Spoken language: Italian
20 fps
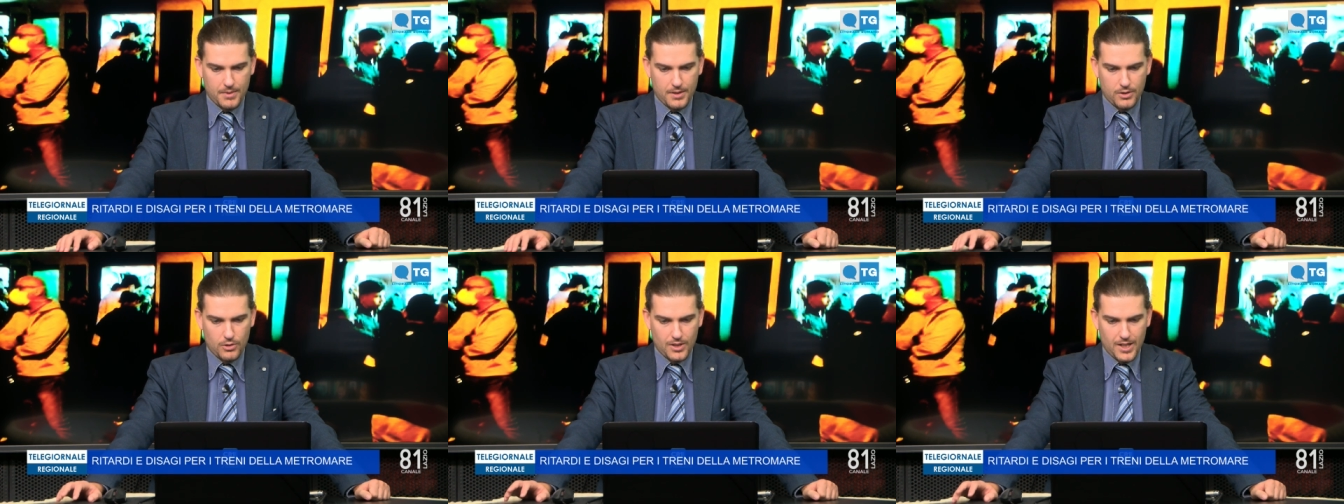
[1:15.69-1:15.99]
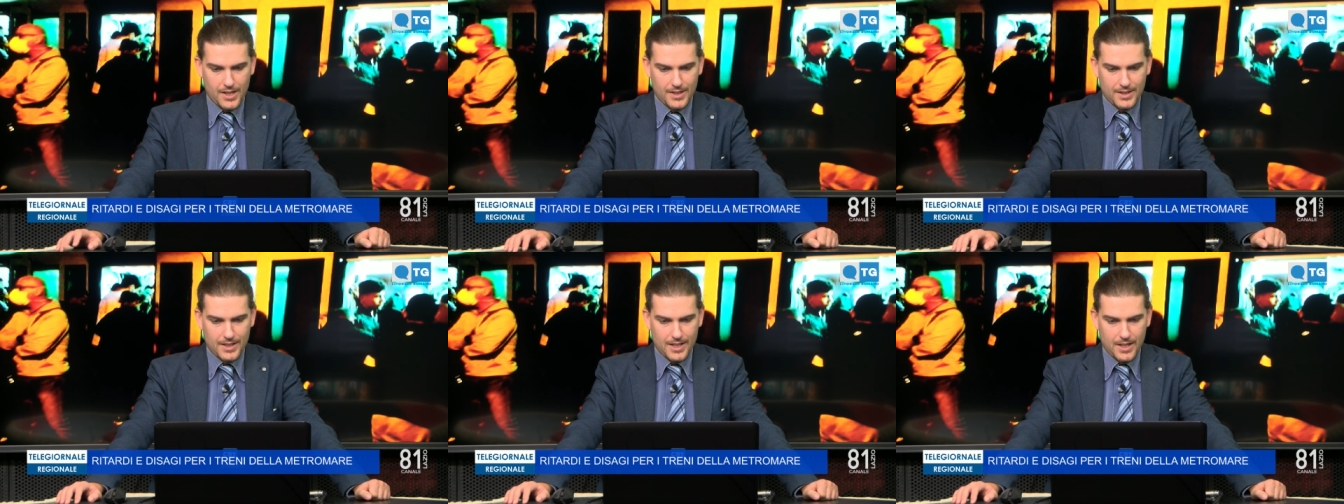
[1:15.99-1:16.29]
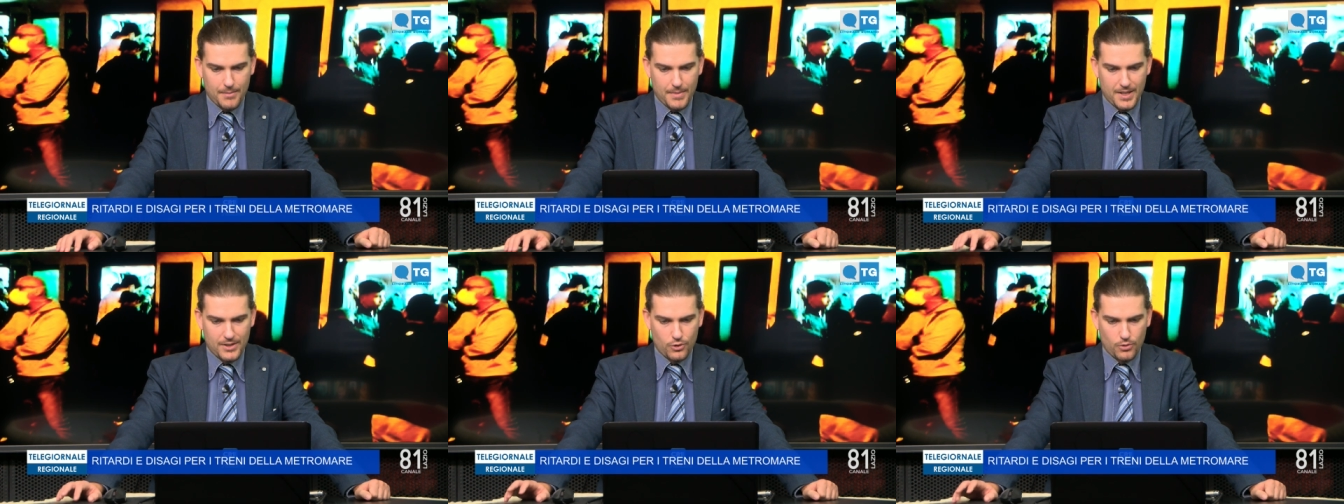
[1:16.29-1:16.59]
pendolari
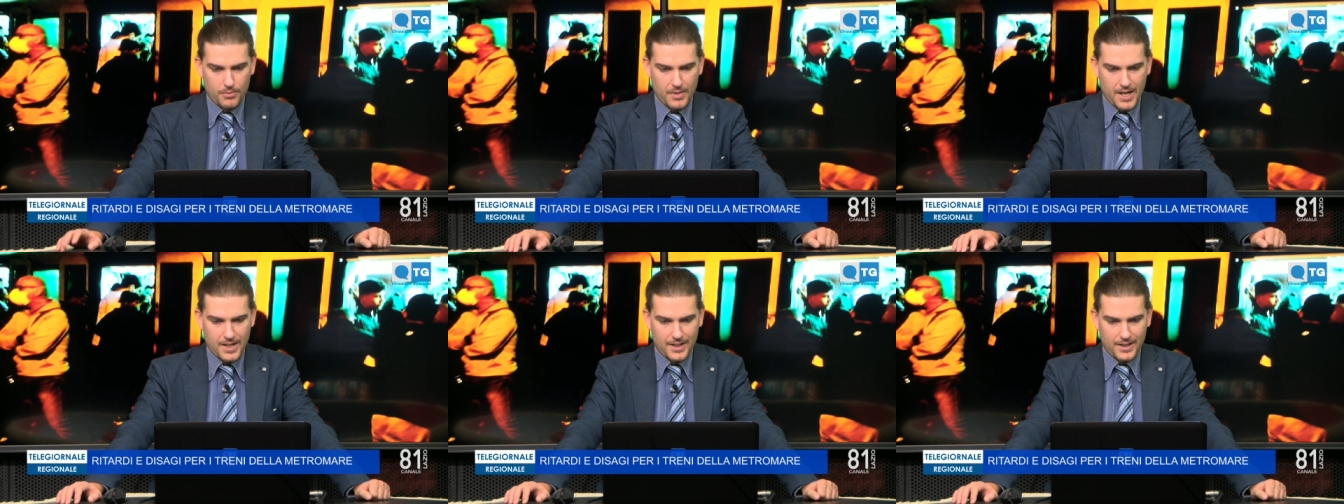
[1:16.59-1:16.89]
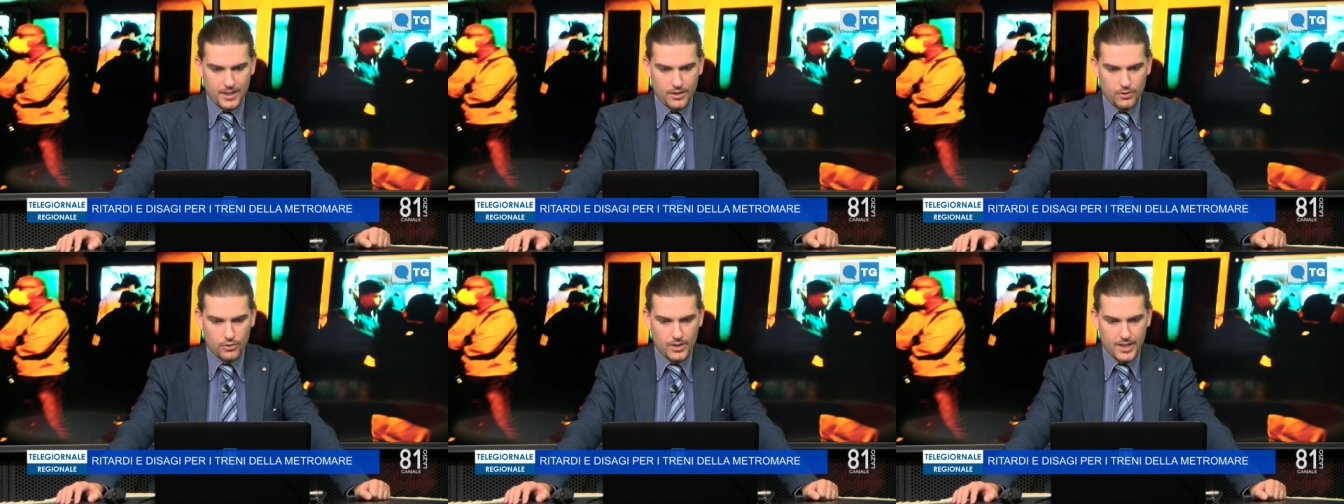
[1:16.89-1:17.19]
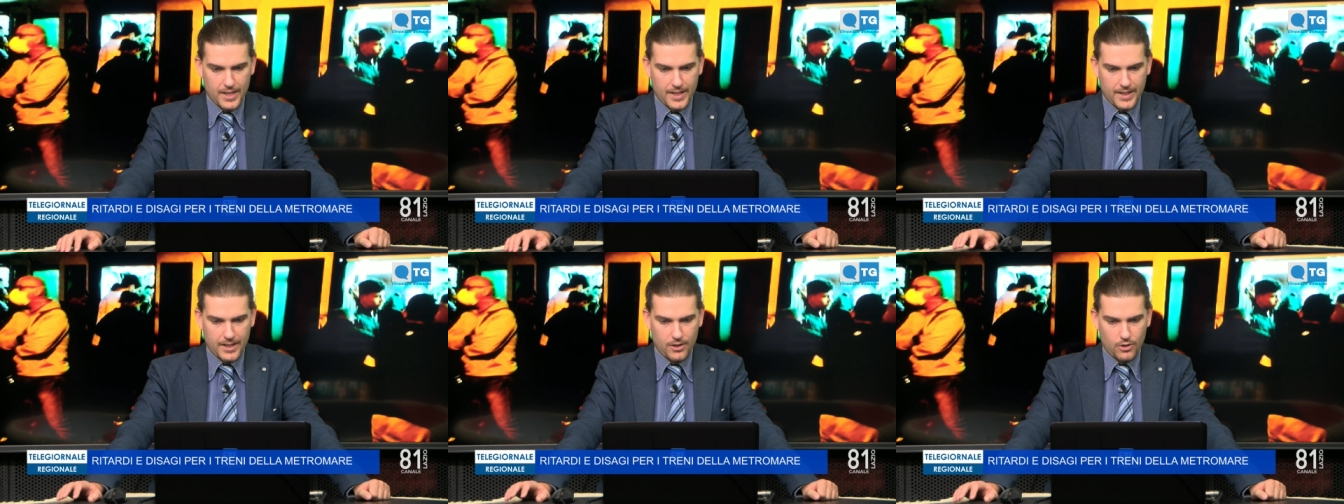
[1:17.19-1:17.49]
della Metro Mare che
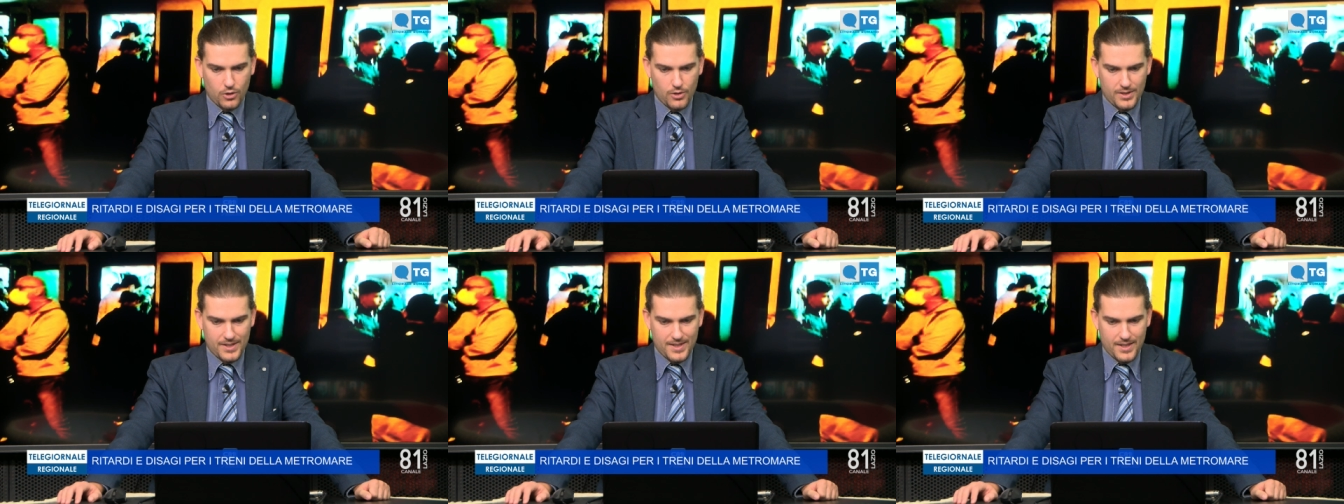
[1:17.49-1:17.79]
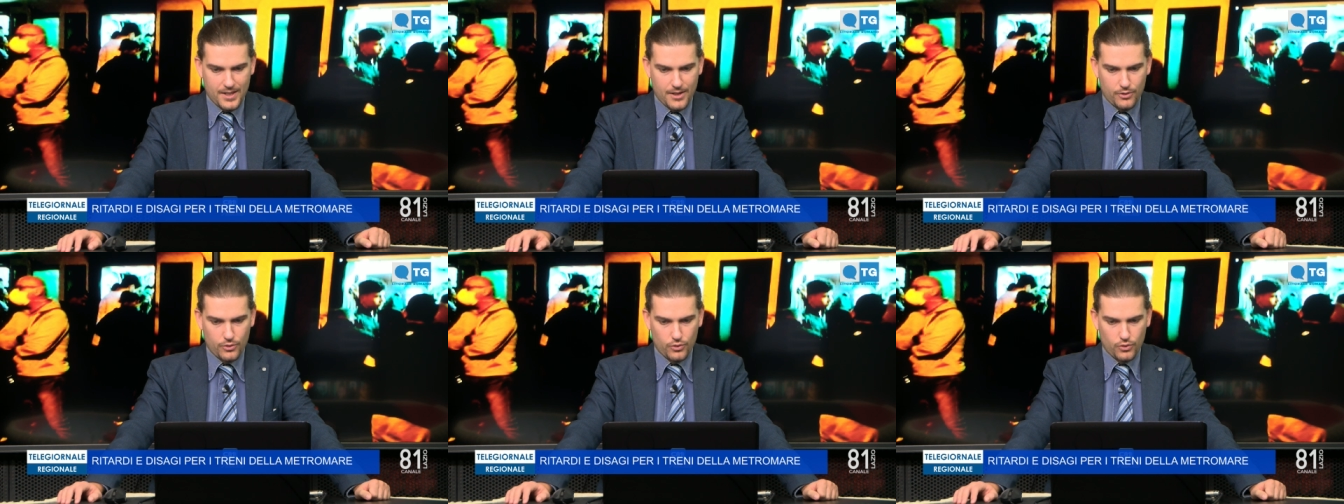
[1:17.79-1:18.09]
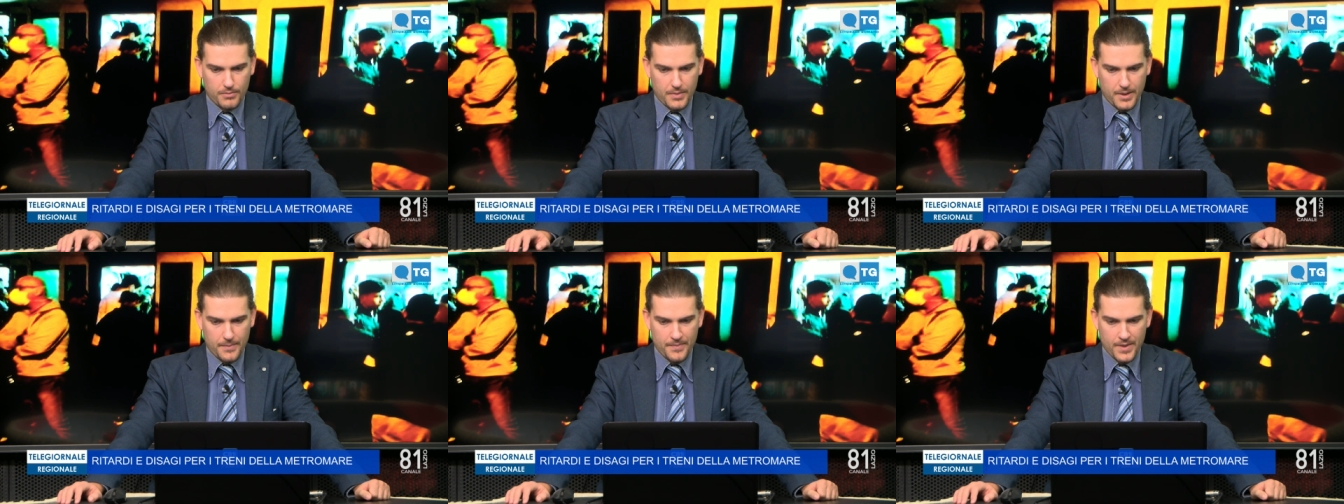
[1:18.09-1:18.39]
collega Ostia a
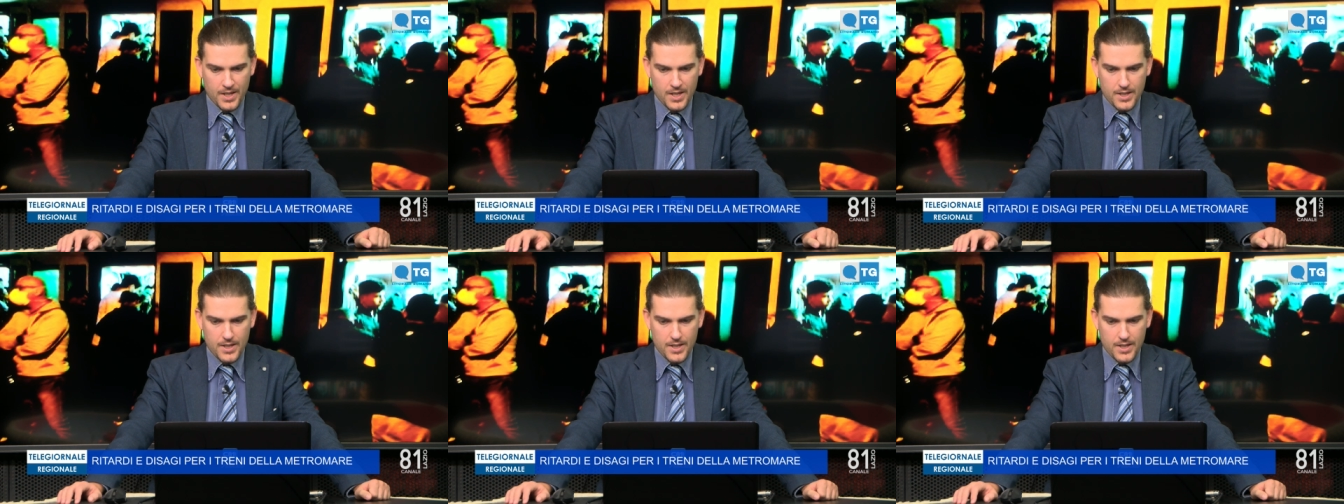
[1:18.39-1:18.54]
Roma.